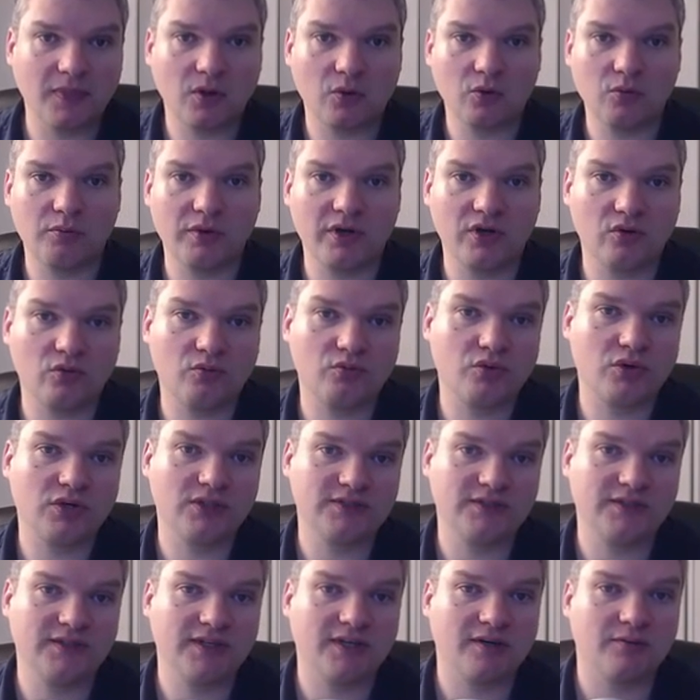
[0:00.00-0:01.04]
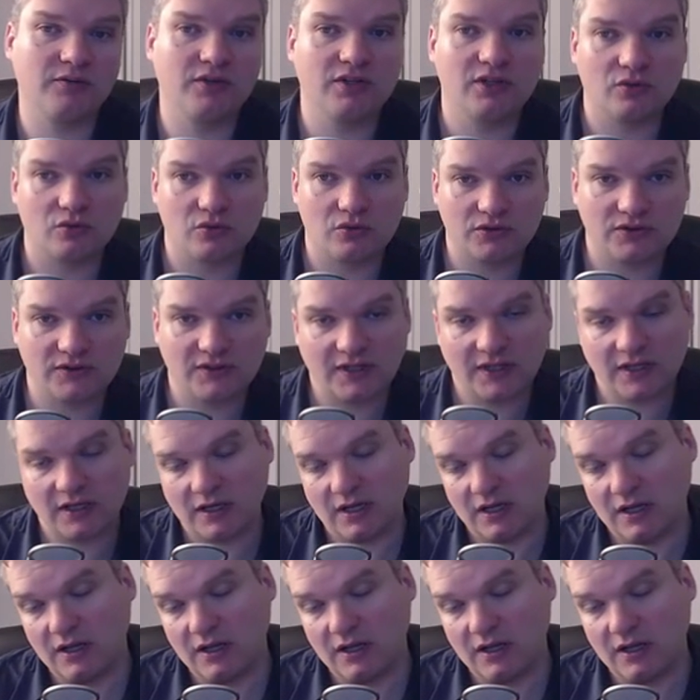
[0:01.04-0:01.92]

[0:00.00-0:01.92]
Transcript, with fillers: Le plein emploi c'est terminé, on le sait.